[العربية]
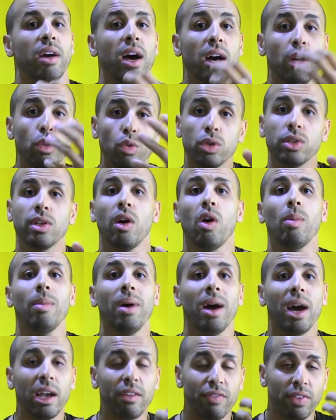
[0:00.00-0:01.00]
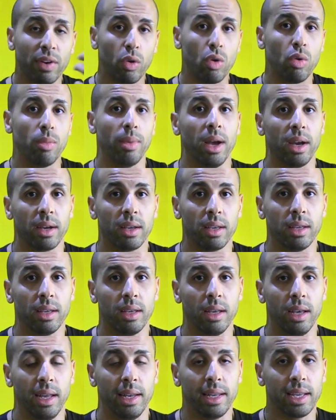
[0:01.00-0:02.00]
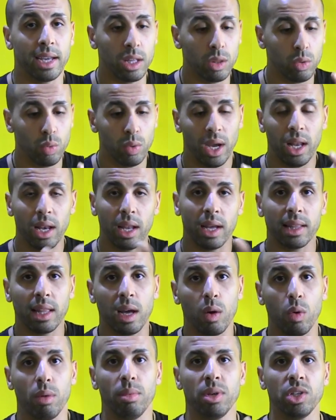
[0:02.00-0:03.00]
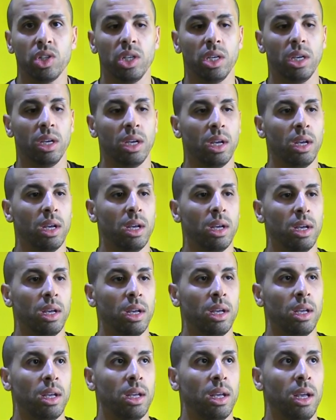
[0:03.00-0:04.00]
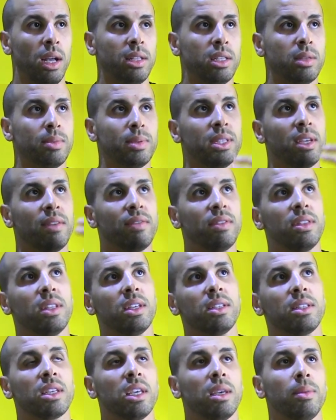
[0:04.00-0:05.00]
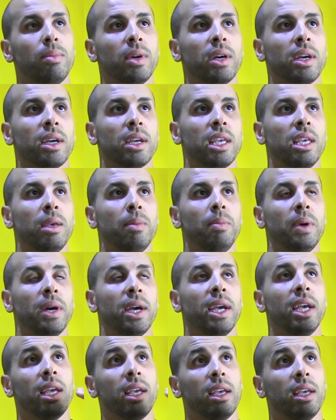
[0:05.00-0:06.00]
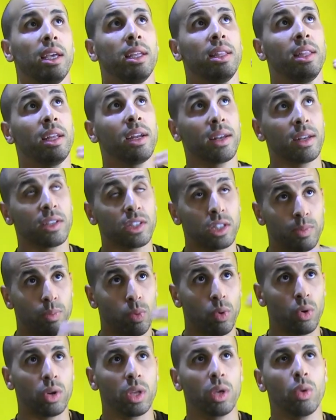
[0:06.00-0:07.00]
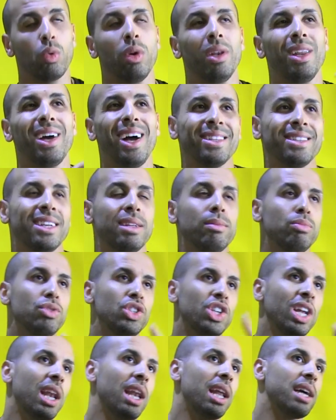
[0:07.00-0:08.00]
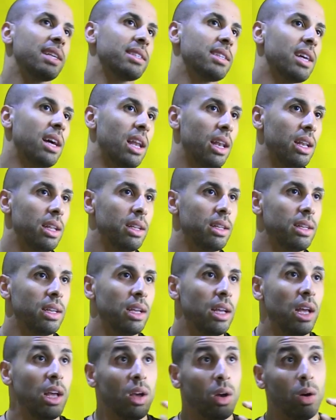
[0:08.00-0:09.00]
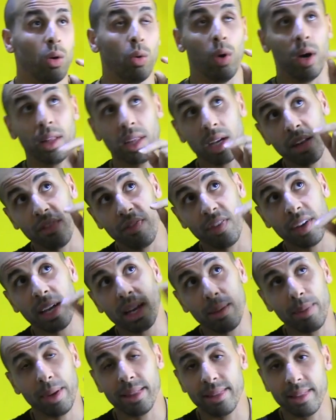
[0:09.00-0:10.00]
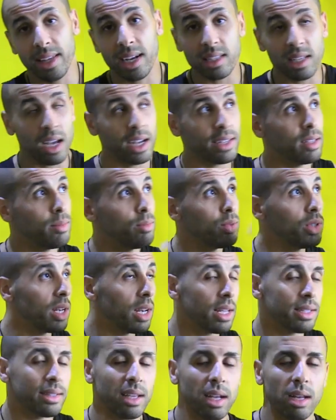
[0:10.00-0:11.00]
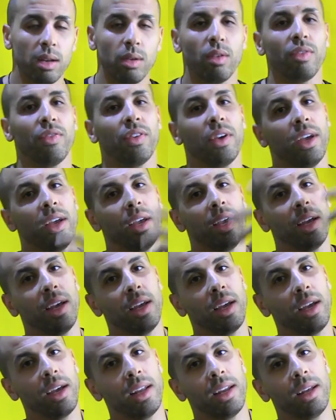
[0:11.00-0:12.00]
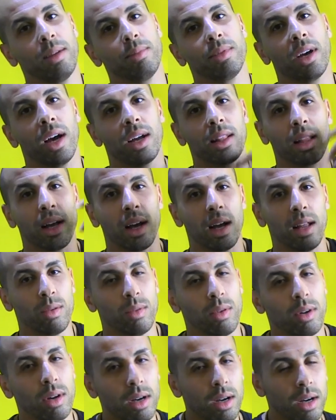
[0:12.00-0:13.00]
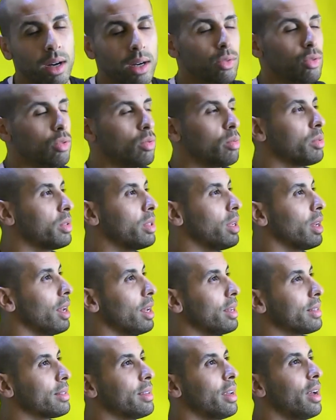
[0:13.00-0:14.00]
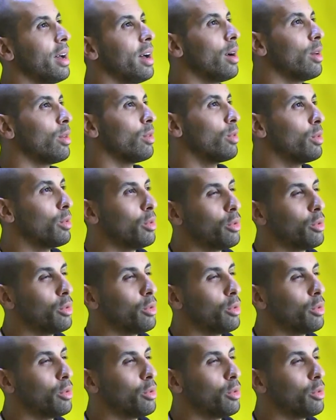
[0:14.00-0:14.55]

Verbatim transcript: هادوك حتى هما غيفرقوا معاك يعني كندوي على الخطاوي ماشي حيت بزاف الناس كيبغي يدير سبور كيقول لا حتى نمشي لاصال وهذيك الفكره بحد ذاتها حتى نمشي لاصال وفين امتى غتلقى الوقت وتمشي لاصال